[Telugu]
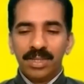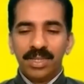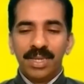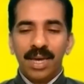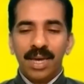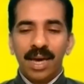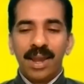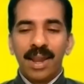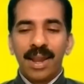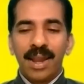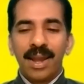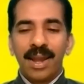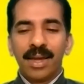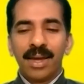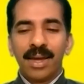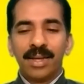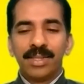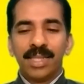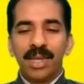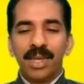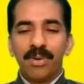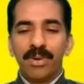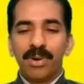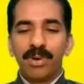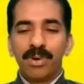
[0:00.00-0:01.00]
జారలుగా
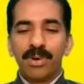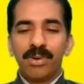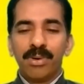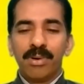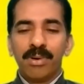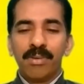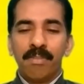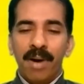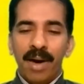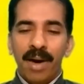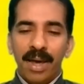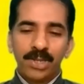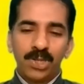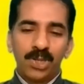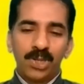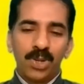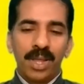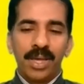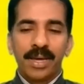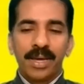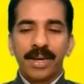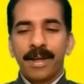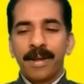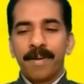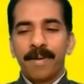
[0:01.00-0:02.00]
దేవుడు
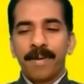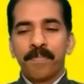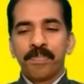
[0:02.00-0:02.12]
మార్చున్నాక